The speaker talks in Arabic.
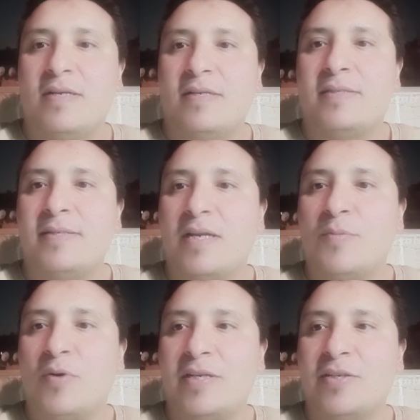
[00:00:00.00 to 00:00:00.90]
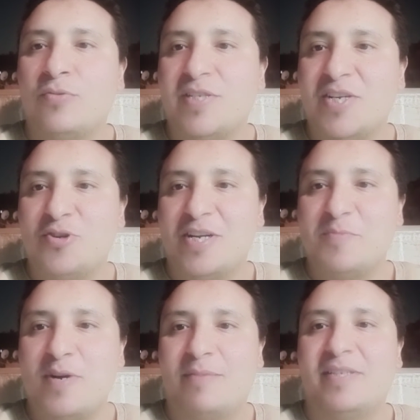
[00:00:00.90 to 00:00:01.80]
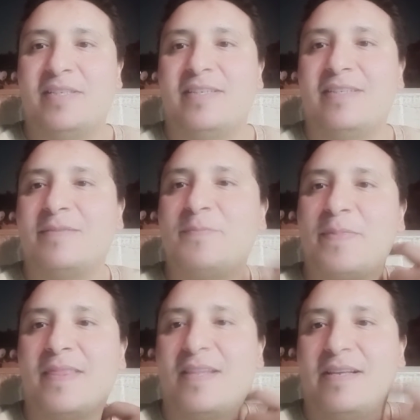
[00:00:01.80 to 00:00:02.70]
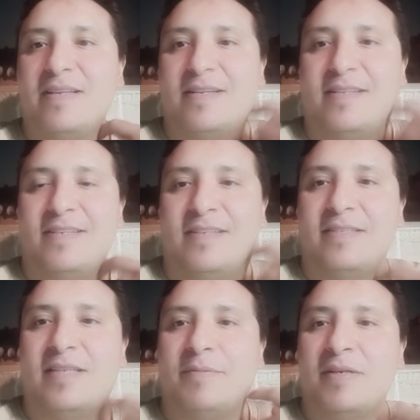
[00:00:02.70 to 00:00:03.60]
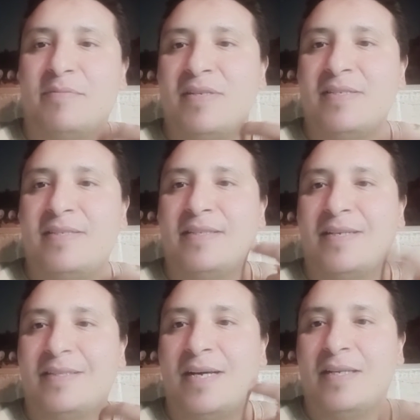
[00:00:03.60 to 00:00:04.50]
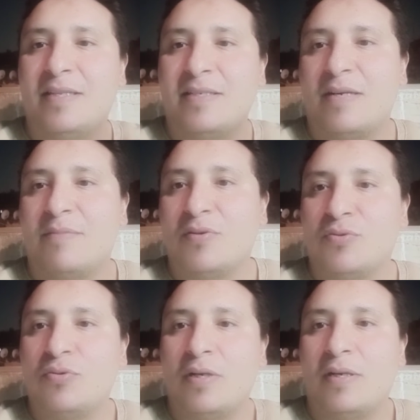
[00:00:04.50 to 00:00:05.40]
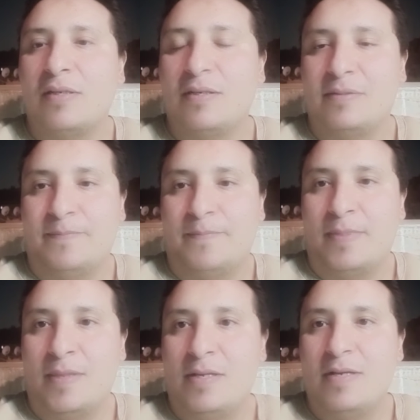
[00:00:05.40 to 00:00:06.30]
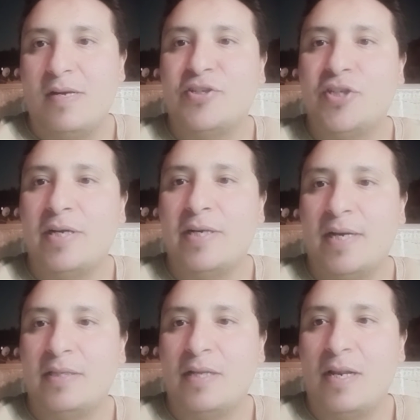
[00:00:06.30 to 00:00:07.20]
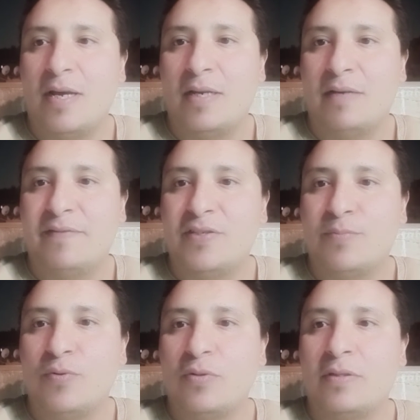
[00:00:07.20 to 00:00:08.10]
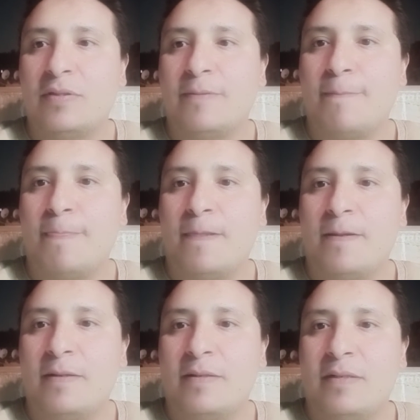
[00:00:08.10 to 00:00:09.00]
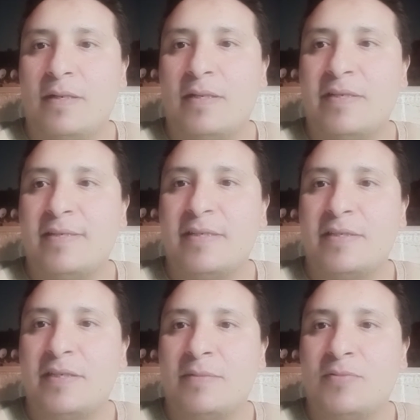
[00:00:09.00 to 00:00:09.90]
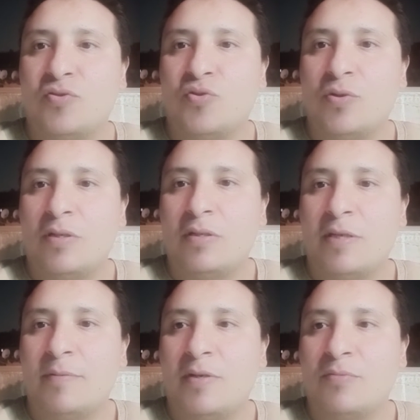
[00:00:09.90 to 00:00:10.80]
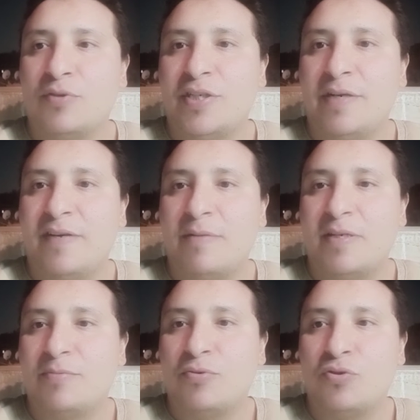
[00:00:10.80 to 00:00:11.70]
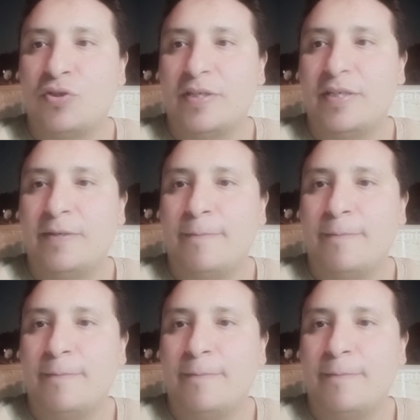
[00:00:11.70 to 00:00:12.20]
السلام عليكم ازيكم يا جماعه عاملين ايه طبعا ما زلنا نتحدث عن موضوع الشائعات اللي على الفيسبوك اللي ناس كتيرة بتنشرها طبعا مش هي فاهمة هي بتنشر ايه